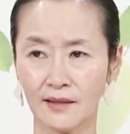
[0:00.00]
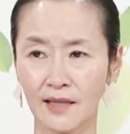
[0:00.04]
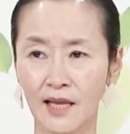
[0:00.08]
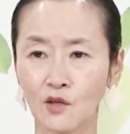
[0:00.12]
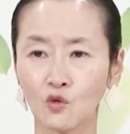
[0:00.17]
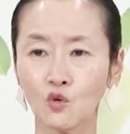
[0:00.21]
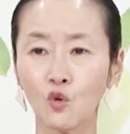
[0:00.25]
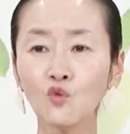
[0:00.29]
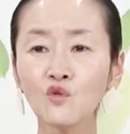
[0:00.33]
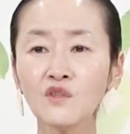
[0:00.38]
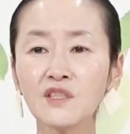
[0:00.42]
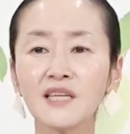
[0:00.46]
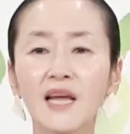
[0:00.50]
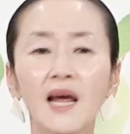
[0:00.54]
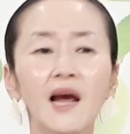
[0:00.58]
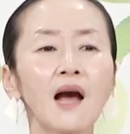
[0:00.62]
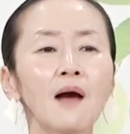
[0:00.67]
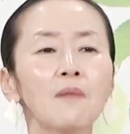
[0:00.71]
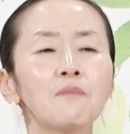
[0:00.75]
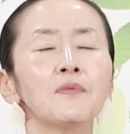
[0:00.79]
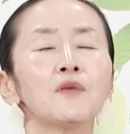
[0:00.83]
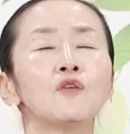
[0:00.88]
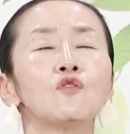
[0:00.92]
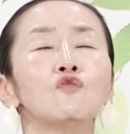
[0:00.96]
내
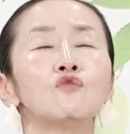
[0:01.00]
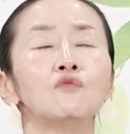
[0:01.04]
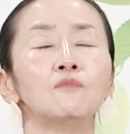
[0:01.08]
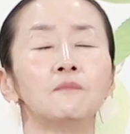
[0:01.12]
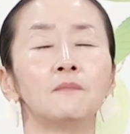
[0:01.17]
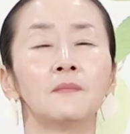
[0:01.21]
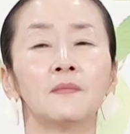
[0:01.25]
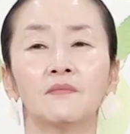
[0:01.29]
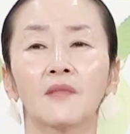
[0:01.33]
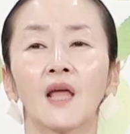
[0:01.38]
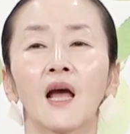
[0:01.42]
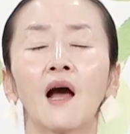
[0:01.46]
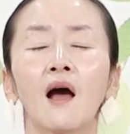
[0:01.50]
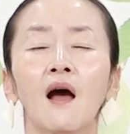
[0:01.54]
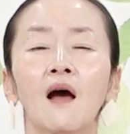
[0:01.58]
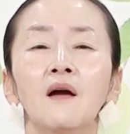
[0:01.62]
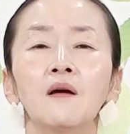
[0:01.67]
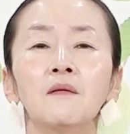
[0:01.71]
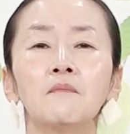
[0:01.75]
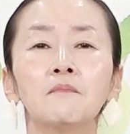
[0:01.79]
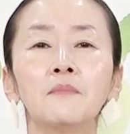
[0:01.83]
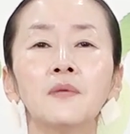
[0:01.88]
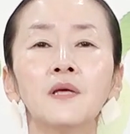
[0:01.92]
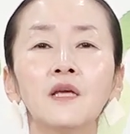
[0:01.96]
존재가 미움,
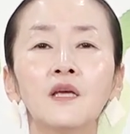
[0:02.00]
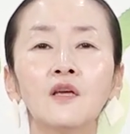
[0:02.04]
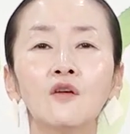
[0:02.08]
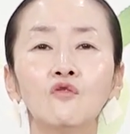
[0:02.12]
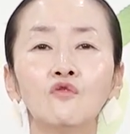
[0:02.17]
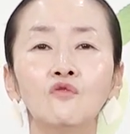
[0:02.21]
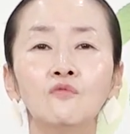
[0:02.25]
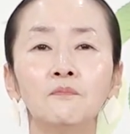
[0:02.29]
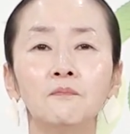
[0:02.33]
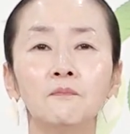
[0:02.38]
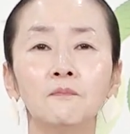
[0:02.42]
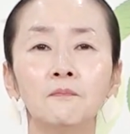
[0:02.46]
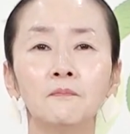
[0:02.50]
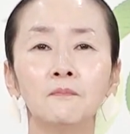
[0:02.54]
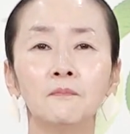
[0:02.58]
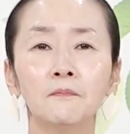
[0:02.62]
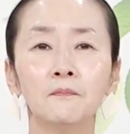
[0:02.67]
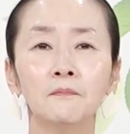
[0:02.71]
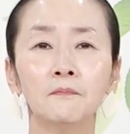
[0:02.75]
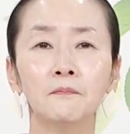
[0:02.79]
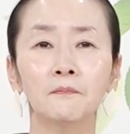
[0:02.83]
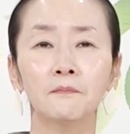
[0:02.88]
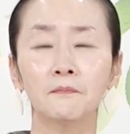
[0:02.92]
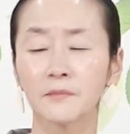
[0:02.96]
내가 미움,
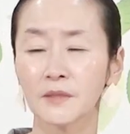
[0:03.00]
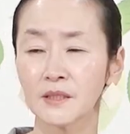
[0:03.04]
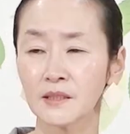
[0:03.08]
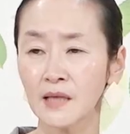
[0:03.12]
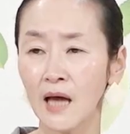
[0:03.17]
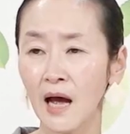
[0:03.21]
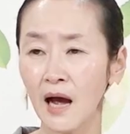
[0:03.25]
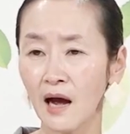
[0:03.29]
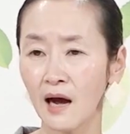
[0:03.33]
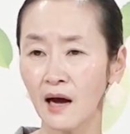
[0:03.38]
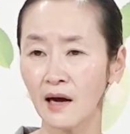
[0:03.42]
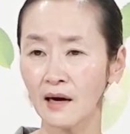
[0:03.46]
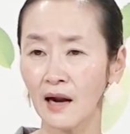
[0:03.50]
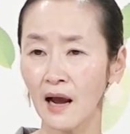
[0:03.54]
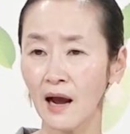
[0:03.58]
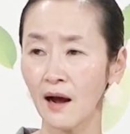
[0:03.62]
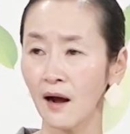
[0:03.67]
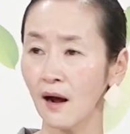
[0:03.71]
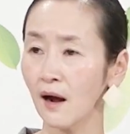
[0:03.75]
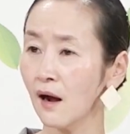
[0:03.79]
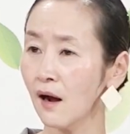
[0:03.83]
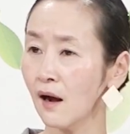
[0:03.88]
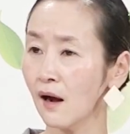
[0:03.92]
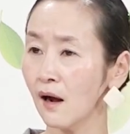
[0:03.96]

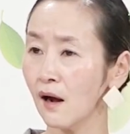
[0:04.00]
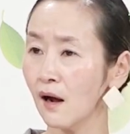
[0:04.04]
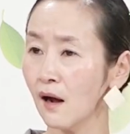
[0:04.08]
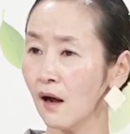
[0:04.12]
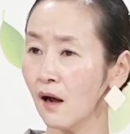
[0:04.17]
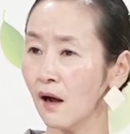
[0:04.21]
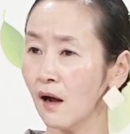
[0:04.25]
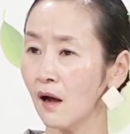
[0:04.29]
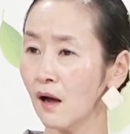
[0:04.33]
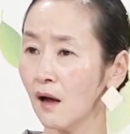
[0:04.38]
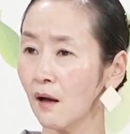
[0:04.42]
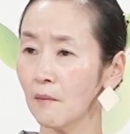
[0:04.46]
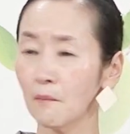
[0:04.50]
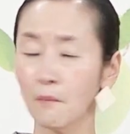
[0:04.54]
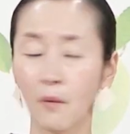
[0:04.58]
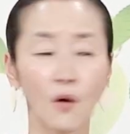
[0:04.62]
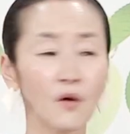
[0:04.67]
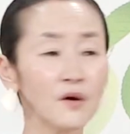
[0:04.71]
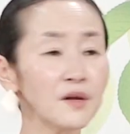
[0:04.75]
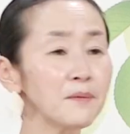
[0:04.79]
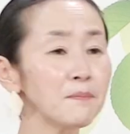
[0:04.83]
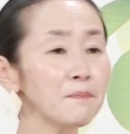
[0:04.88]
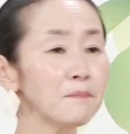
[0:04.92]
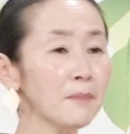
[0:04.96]
사랑,
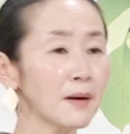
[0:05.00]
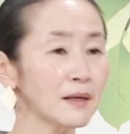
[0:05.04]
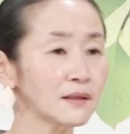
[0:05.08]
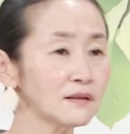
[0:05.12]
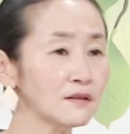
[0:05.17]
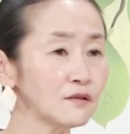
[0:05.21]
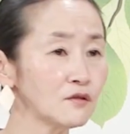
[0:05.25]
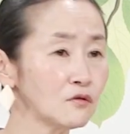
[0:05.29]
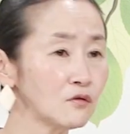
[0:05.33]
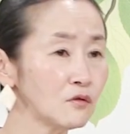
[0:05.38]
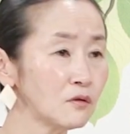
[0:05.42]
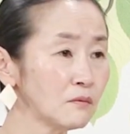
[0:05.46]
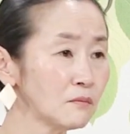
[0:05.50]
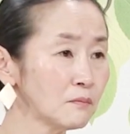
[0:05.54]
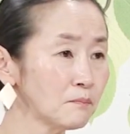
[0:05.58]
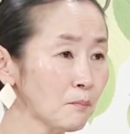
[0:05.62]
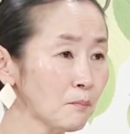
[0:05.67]
버림받음